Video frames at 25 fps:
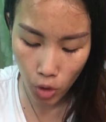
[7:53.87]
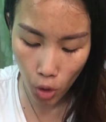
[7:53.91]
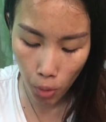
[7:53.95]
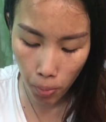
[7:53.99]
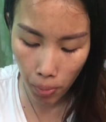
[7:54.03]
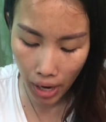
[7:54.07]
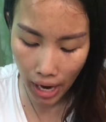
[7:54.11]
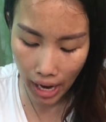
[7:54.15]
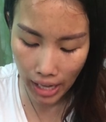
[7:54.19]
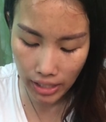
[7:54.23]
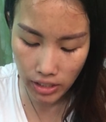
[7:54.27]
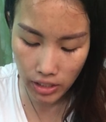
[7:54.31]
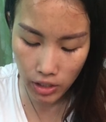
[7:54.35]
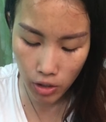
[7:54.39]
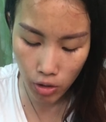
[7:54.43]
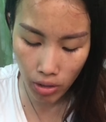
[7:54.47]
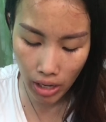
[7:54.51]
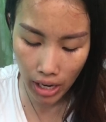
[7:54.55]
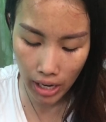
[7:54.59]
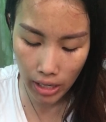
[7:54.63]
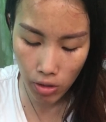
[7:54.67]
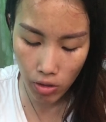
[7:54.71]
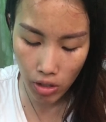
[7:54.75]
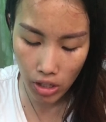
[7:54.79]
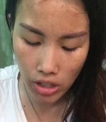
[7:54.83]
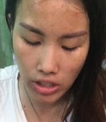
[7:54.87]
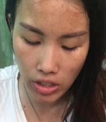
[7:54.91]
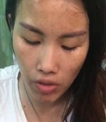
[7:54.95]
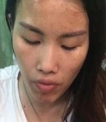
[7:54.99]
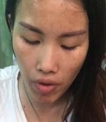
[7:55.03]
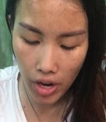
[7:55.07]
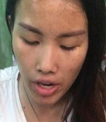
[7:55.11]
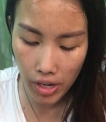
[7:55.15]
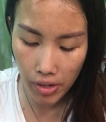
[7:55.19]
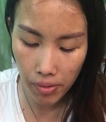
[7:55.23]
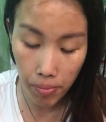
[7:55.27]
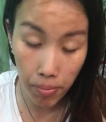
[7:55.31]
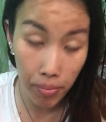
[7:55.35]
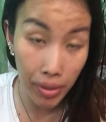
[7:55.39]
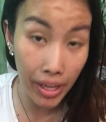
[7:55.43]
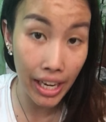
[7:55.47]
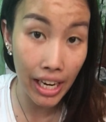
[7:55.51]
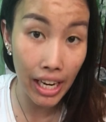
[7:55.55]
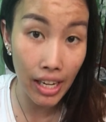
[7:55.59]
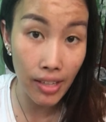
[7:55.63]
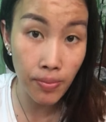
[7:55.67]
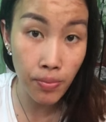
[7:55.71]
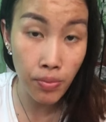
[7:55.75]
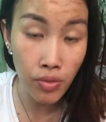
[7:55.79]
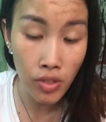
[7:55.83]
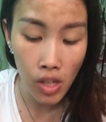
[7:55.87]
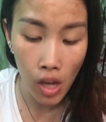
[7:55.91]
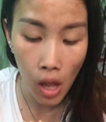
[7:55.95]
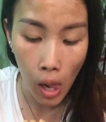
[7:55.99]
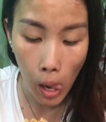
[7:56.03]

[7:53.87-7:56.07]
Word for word: ต้องไปหาซื้อมาอยู่ในเซเว่นมีแล้ว